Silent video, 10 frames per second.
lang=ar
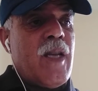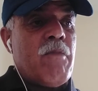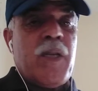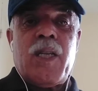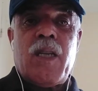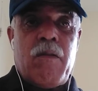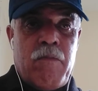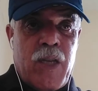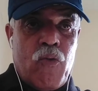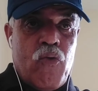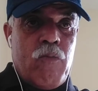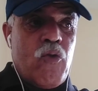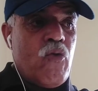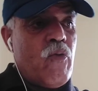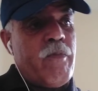بدلا ما يقوموا
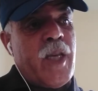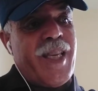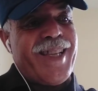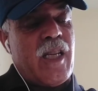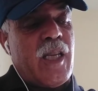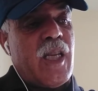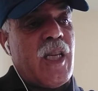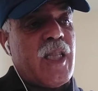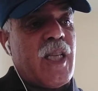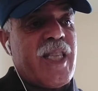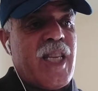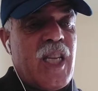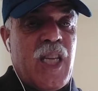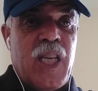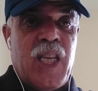
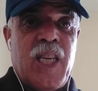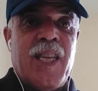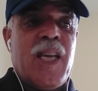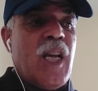بتصحيح